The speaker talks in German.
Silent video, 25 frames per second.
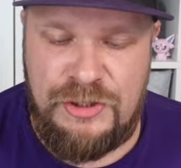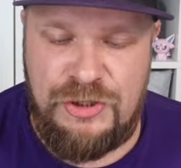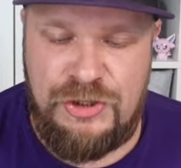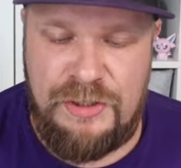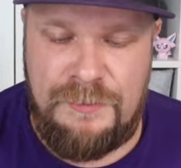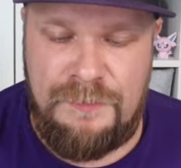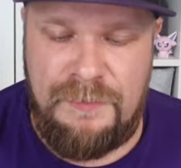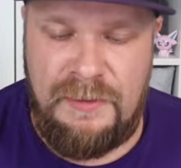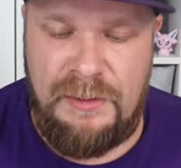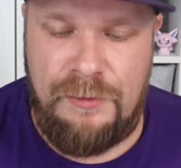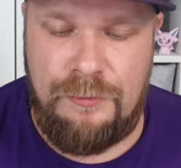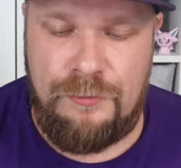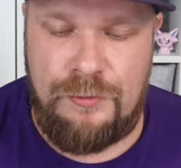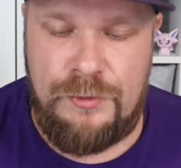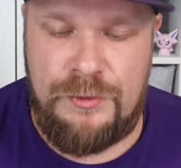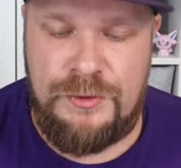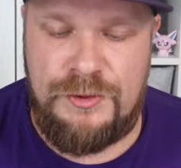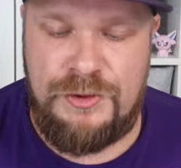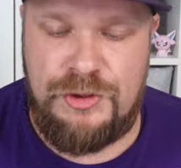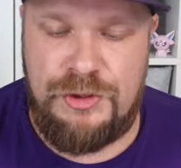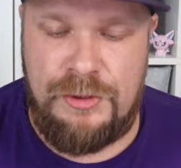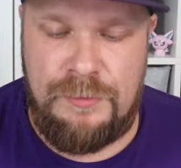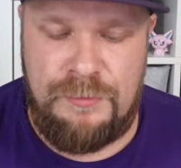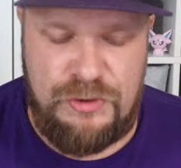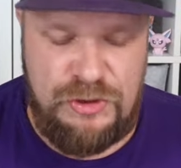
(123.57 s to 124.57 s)
Gym
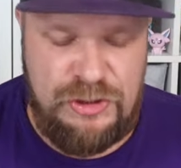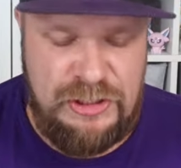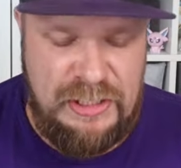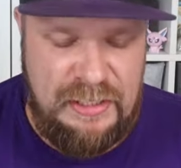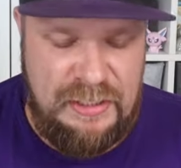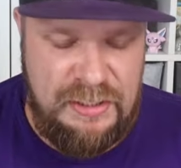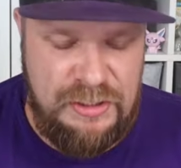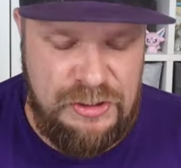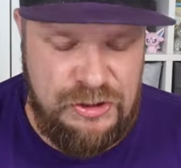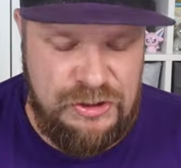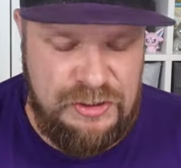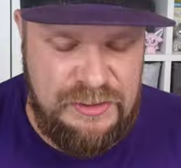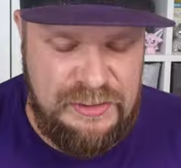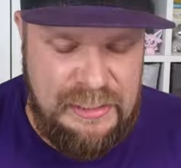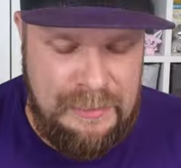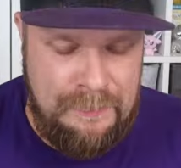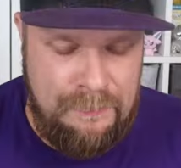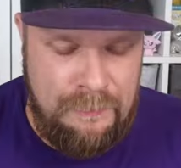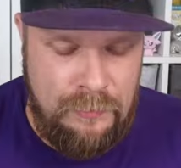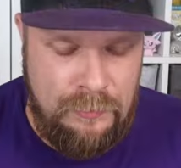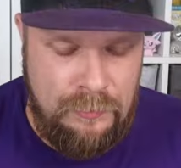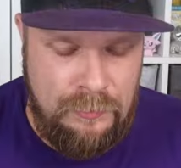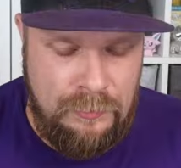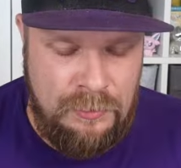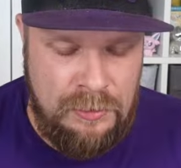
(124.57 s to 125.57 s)
Heroes Gym Challenge
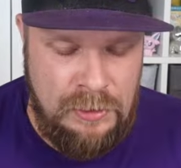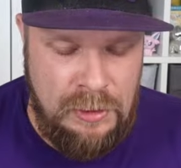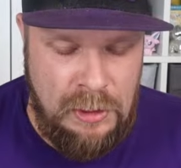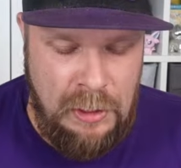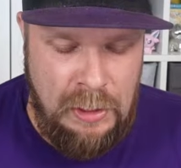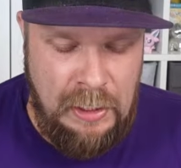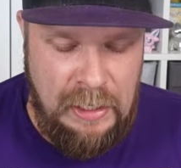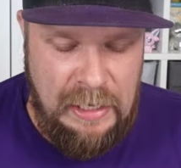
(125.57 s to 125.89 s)
Sammlung.